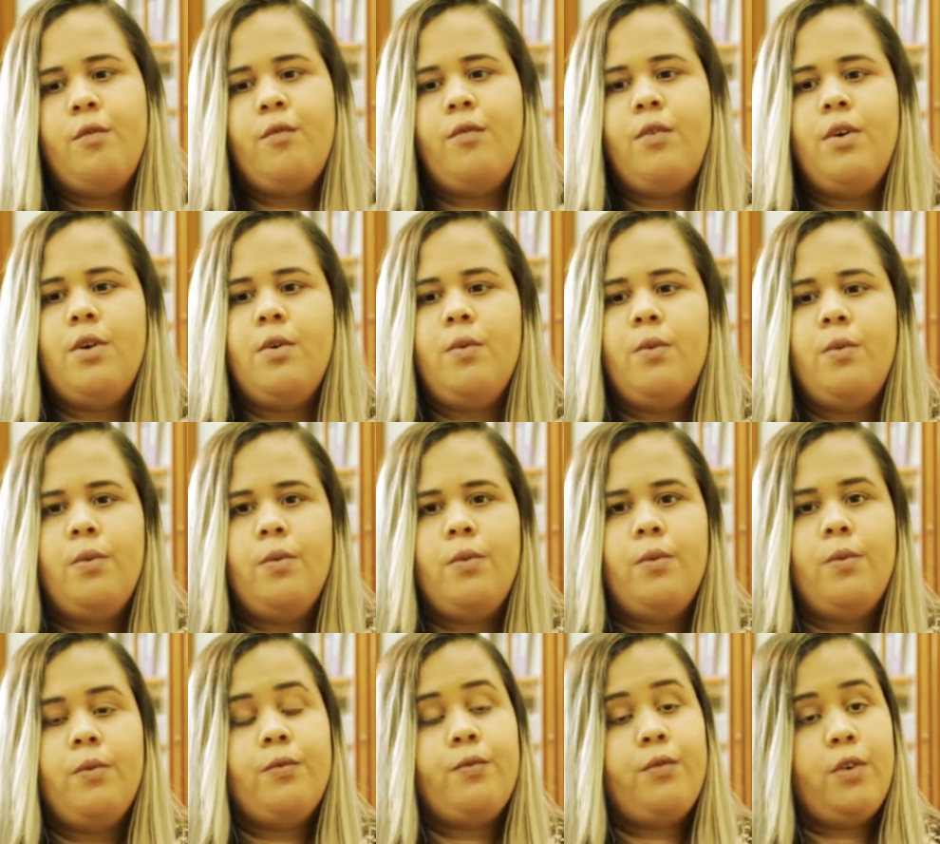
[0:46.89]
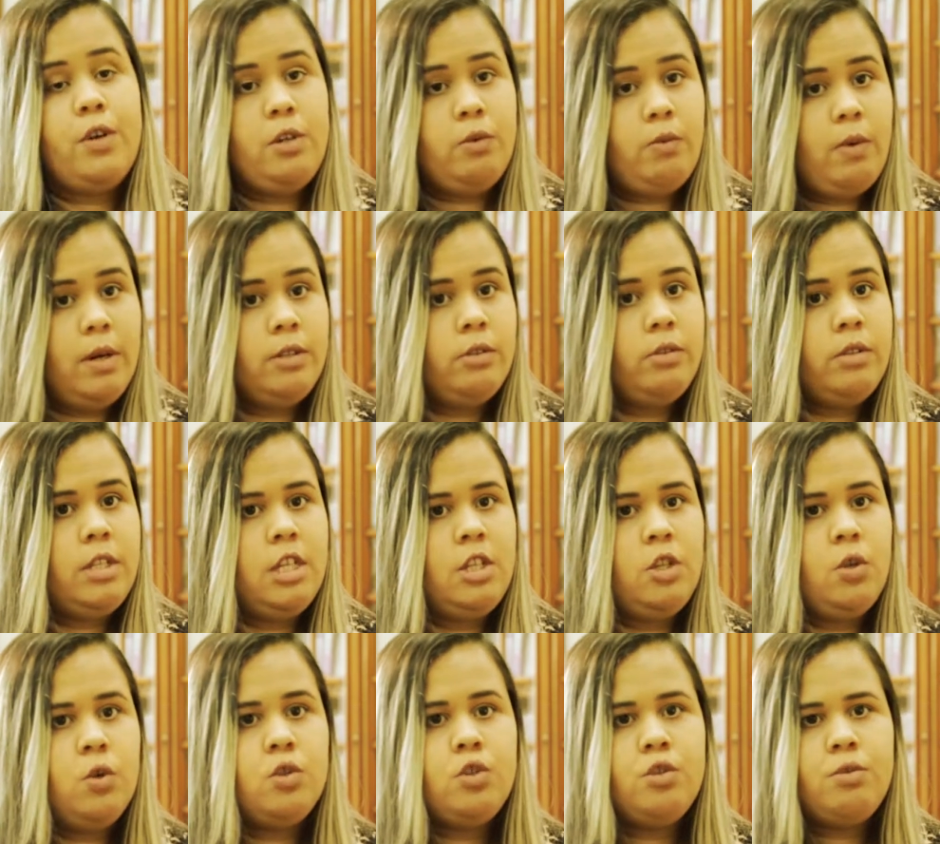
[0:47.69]
Foi, o, foi no ano
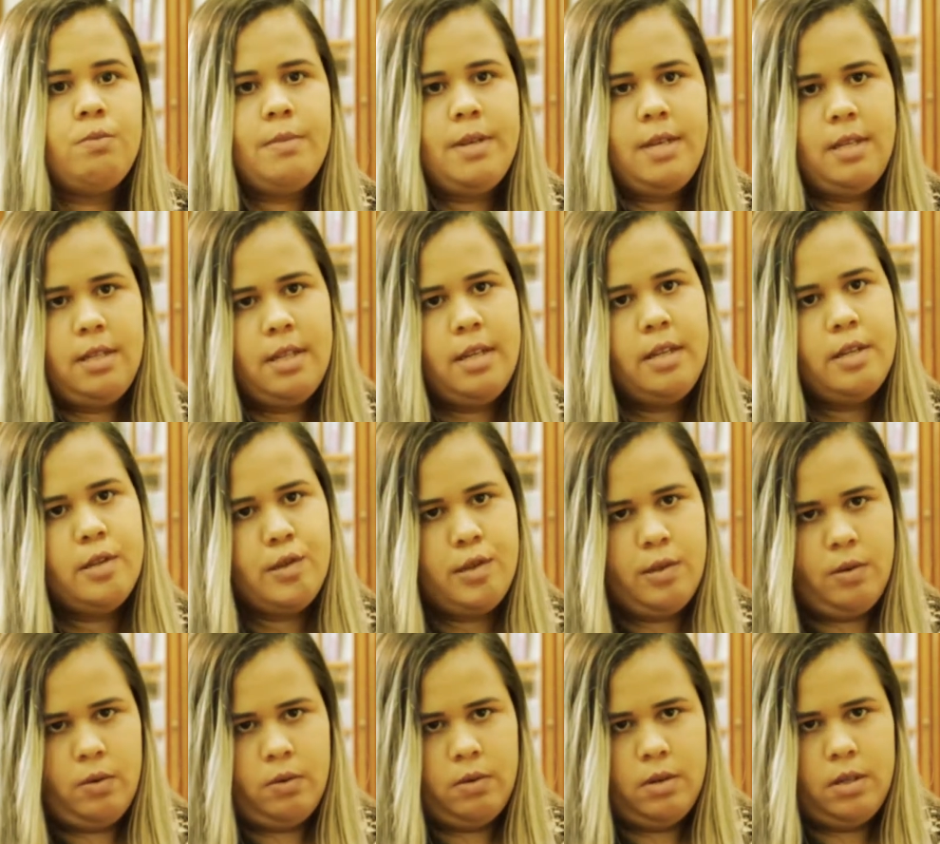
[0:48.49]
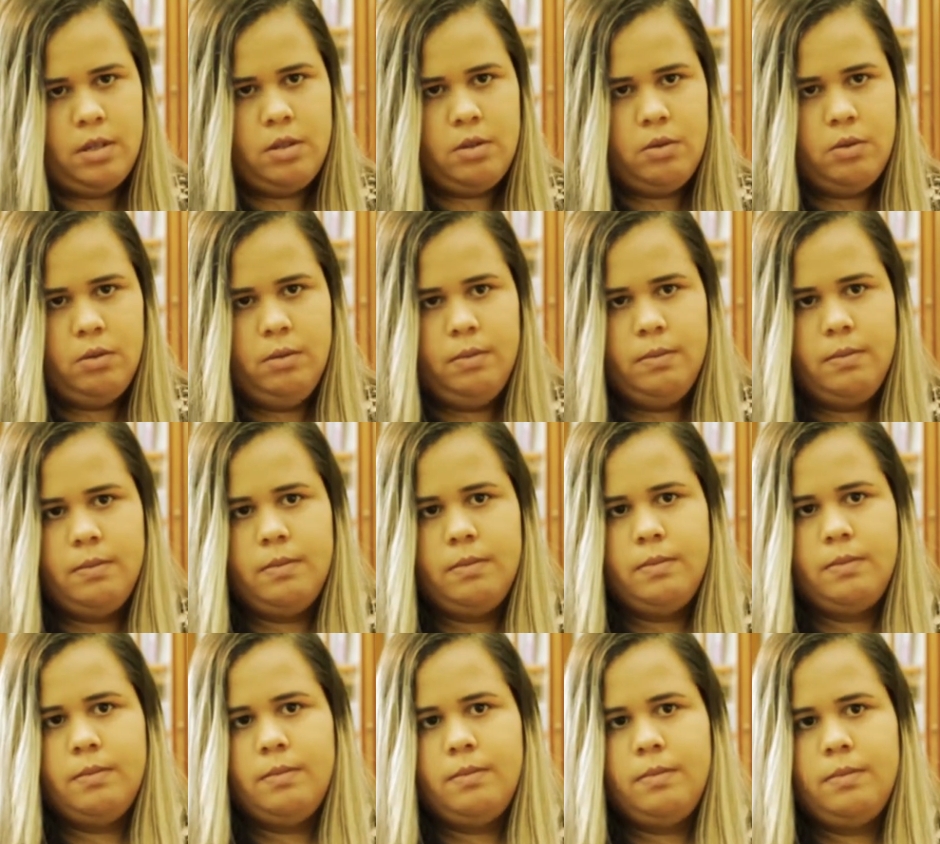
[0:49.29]
de 2018,
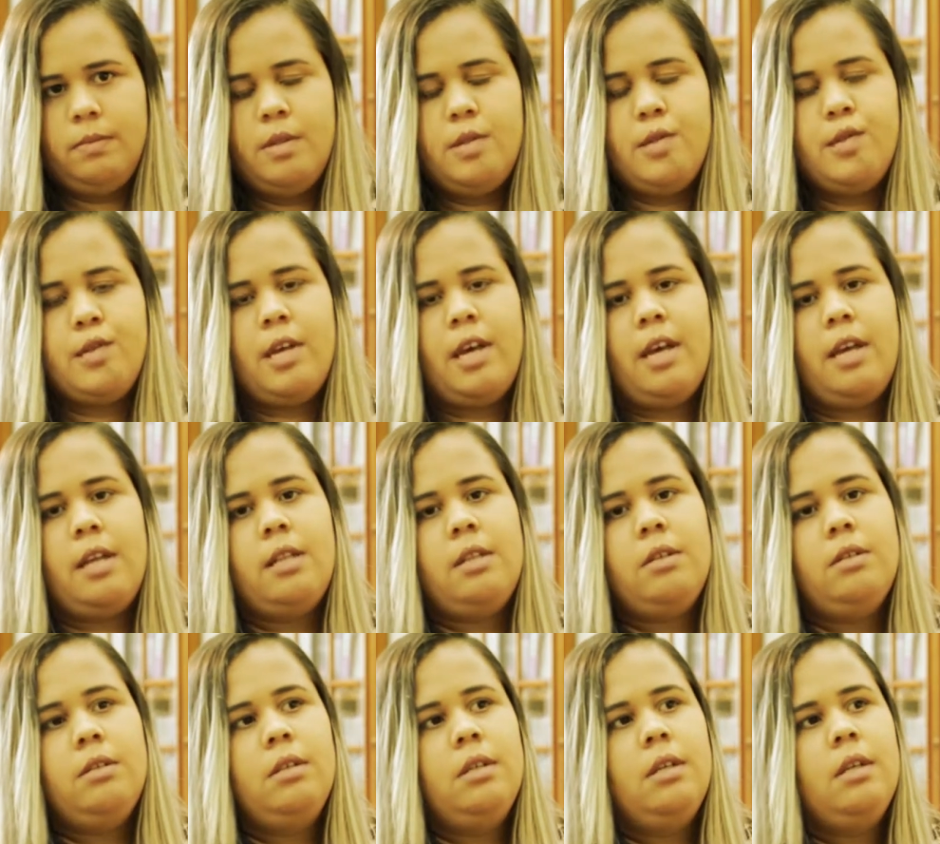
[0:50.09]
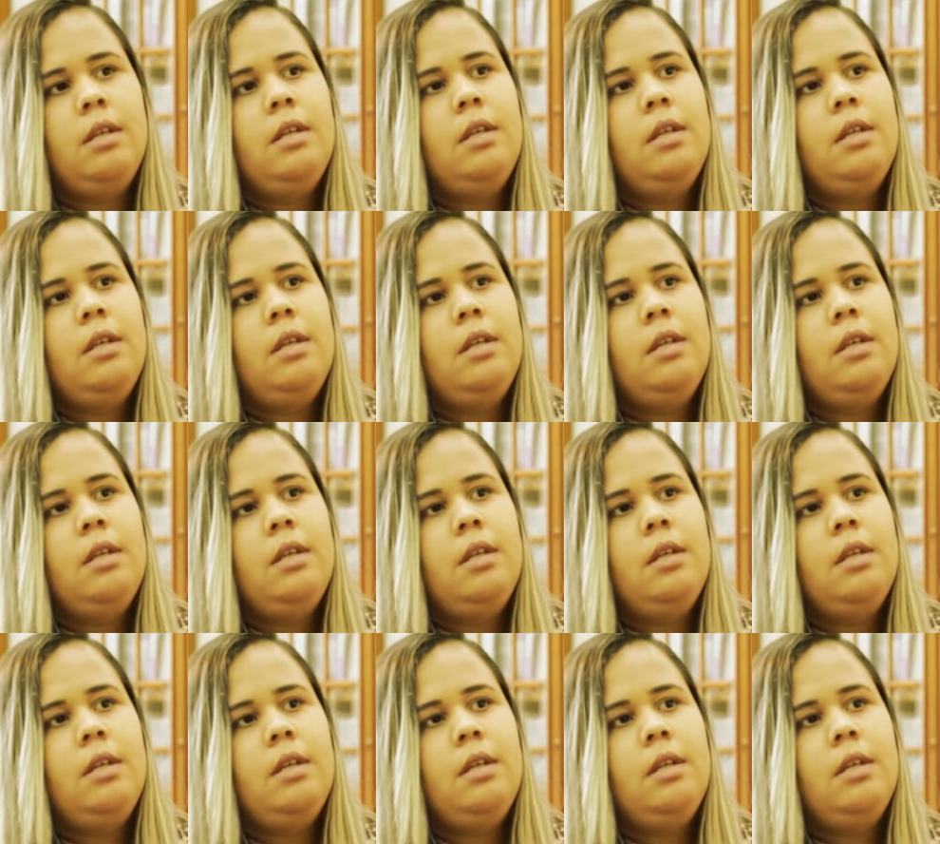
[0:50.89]
certo?